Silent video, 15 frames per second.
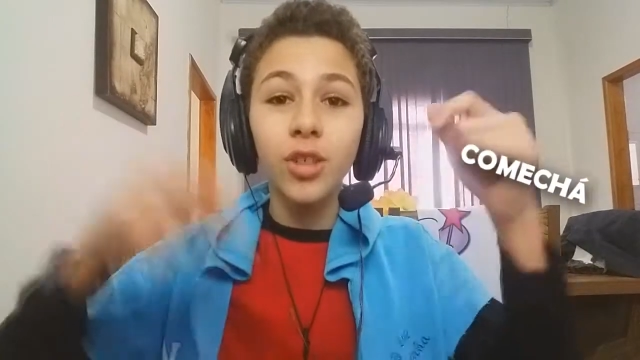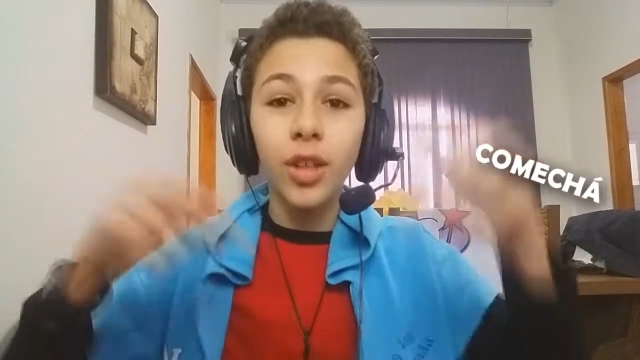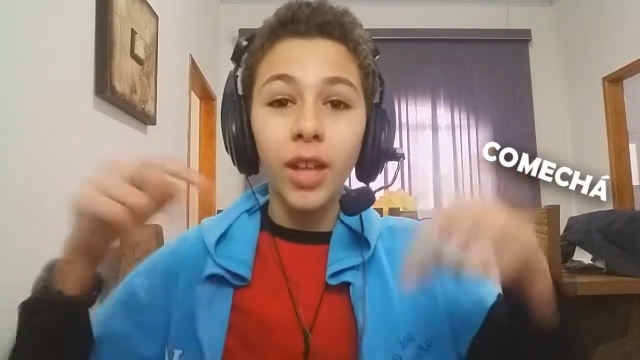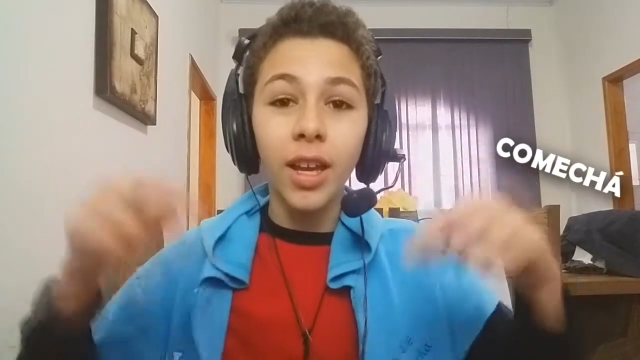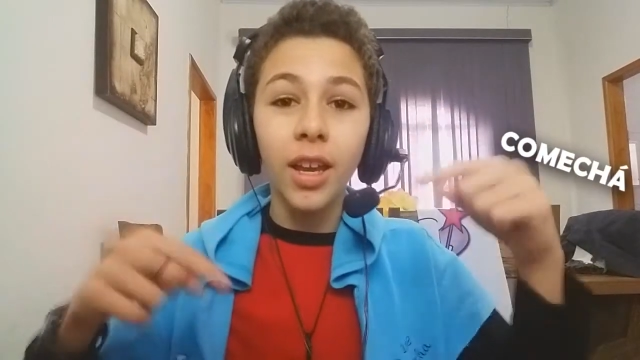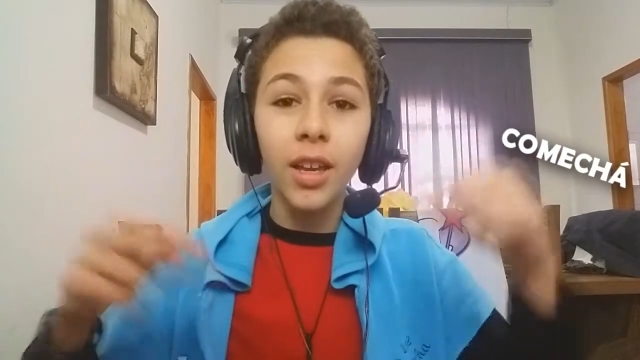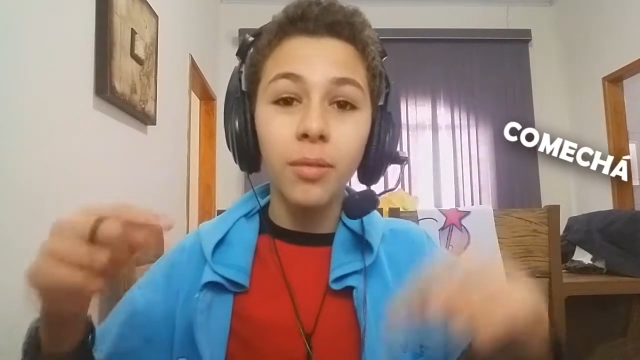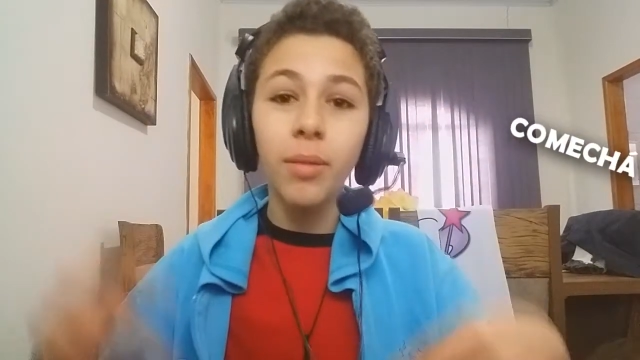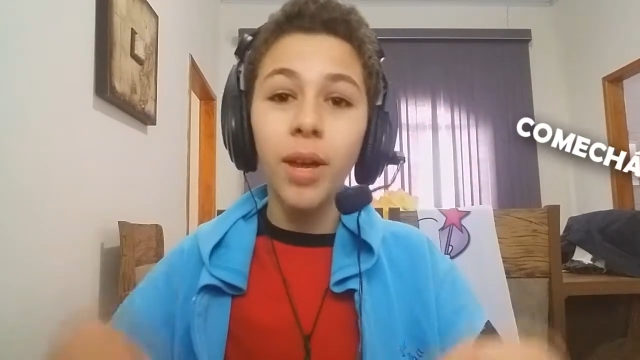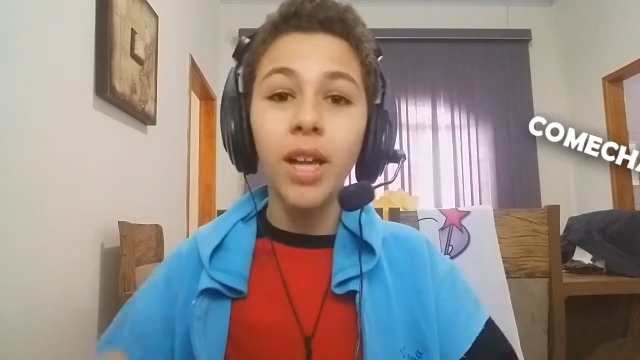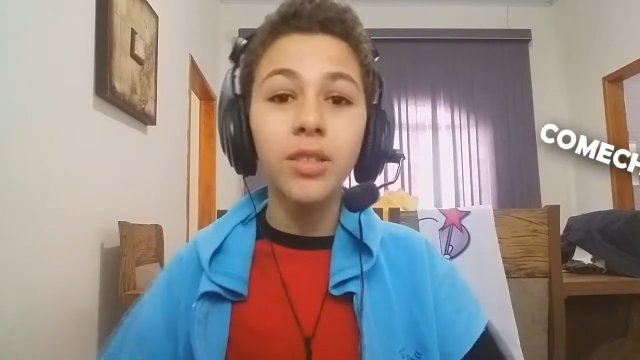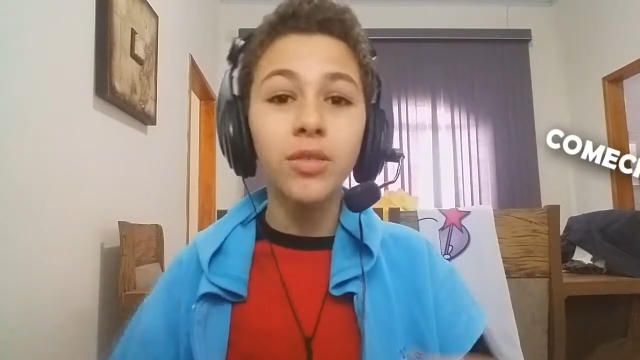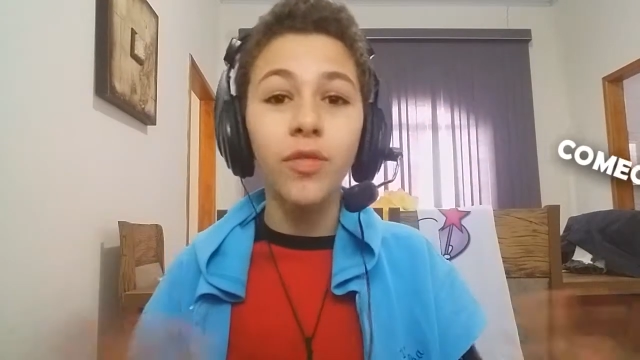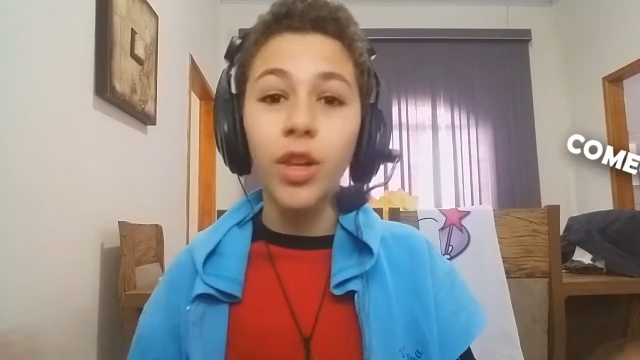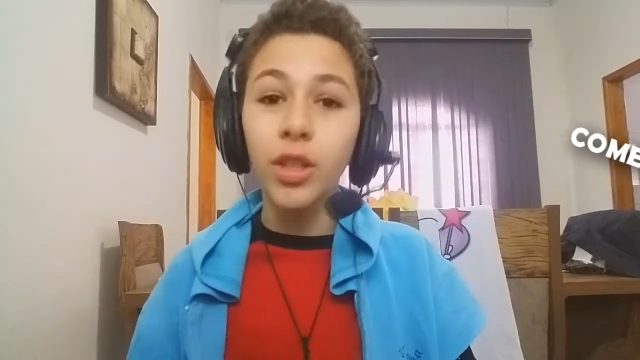o seu like aqui
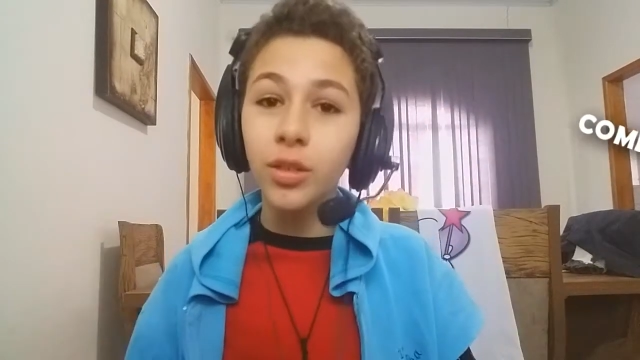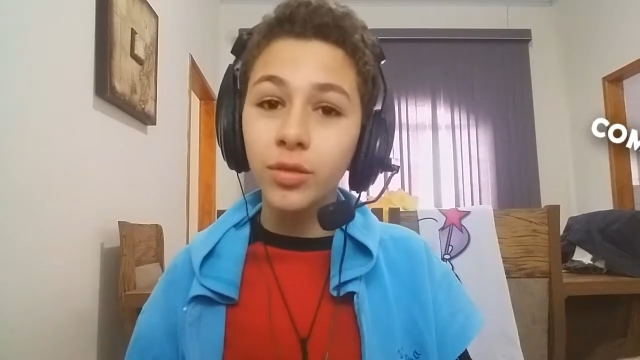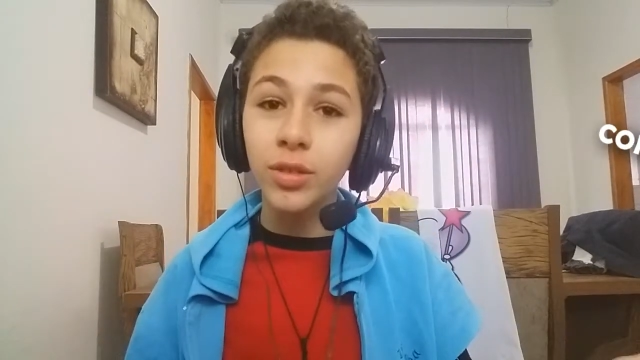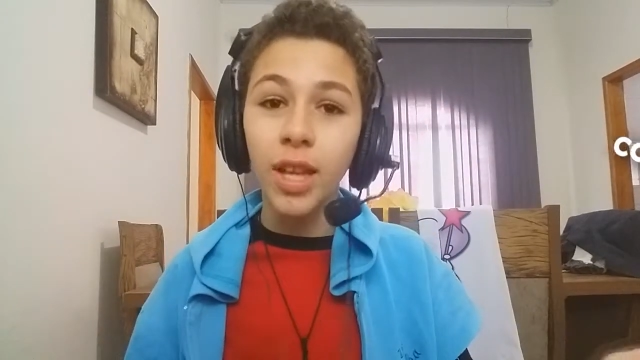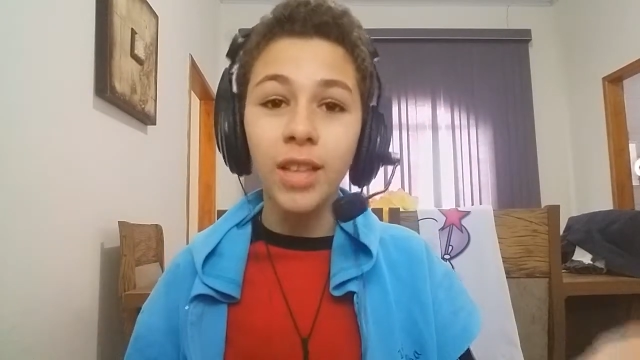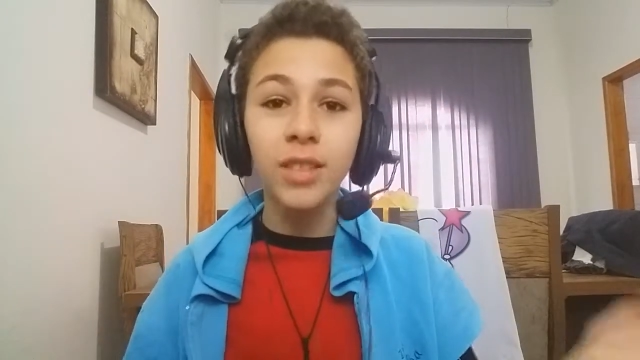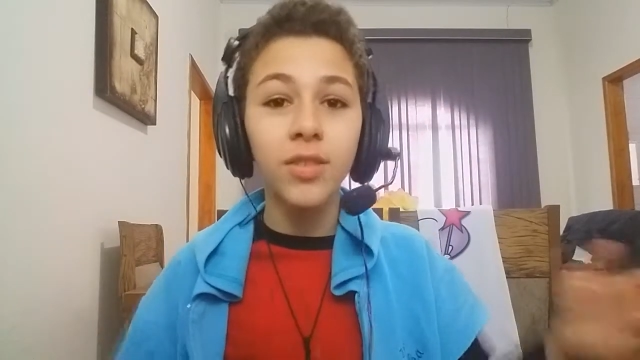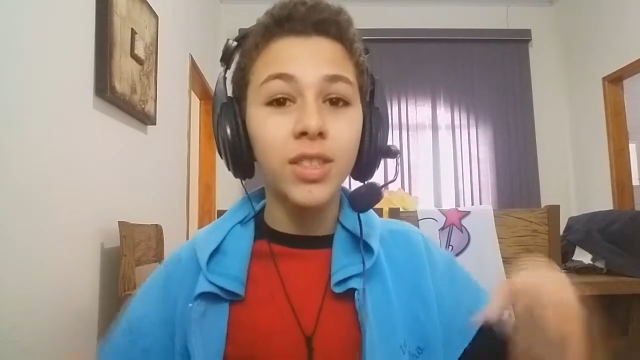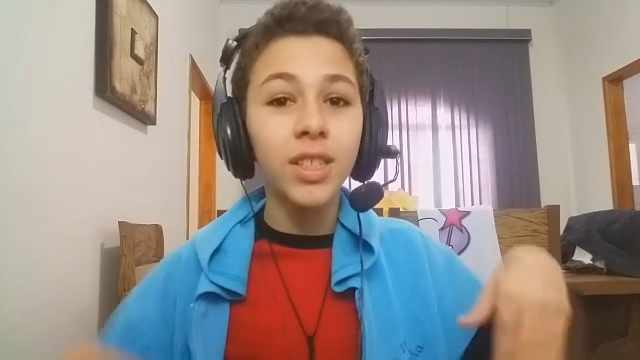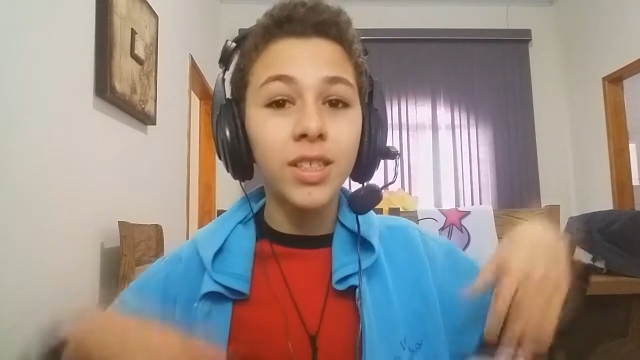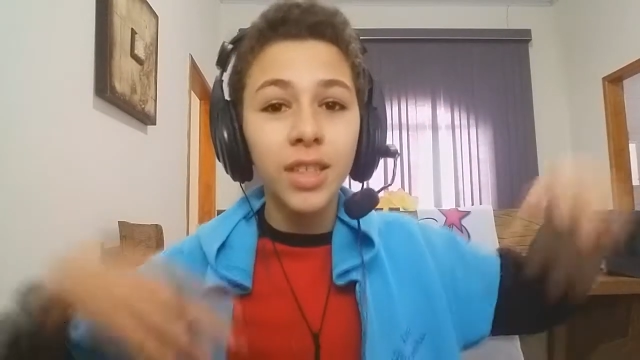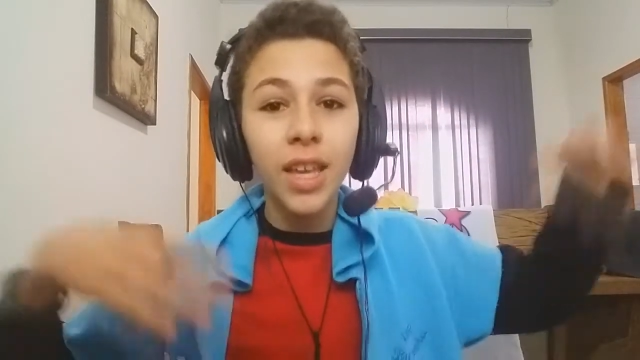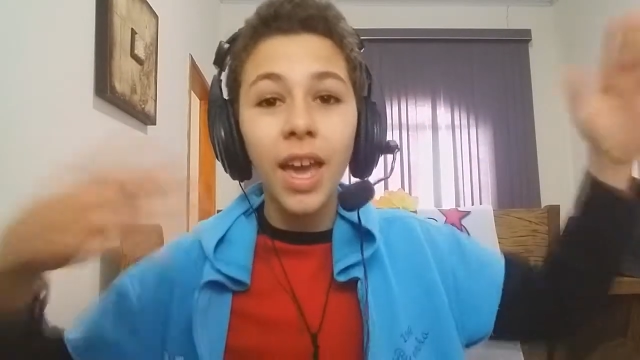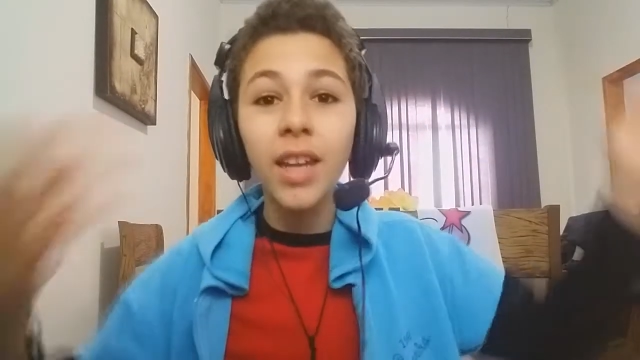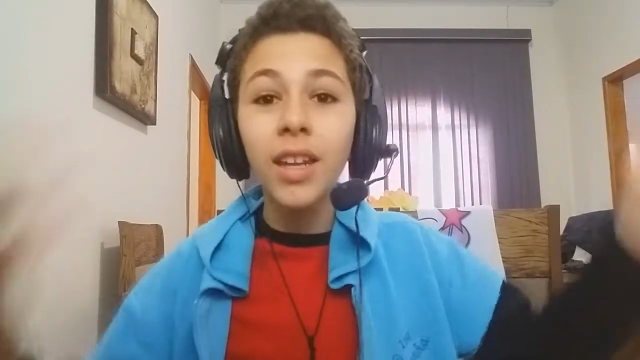embaixo, votem com o like se
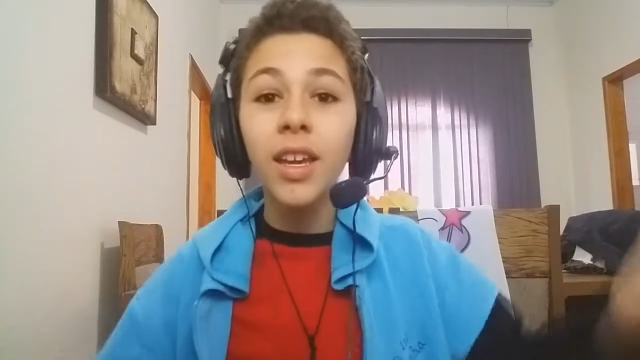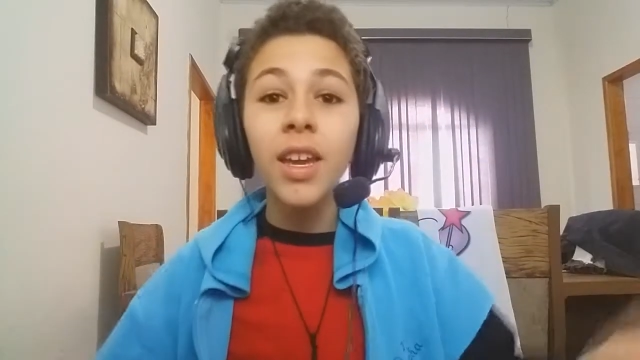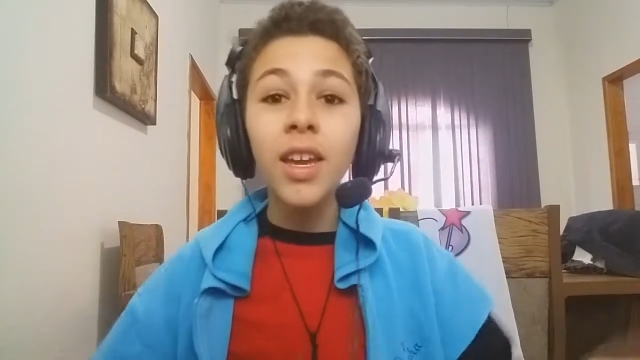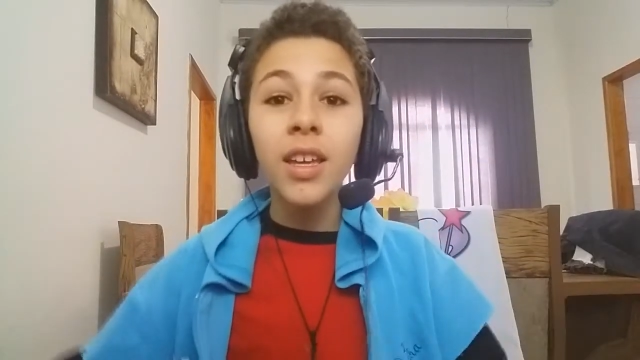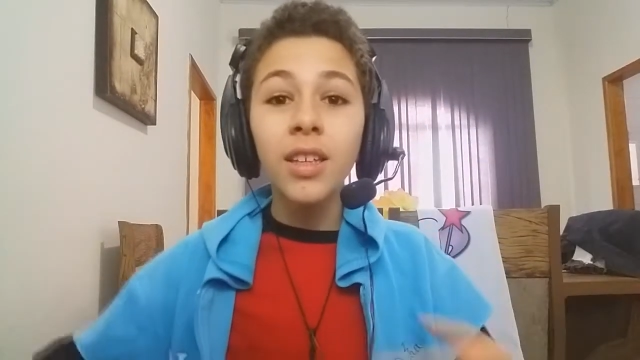vocês querem,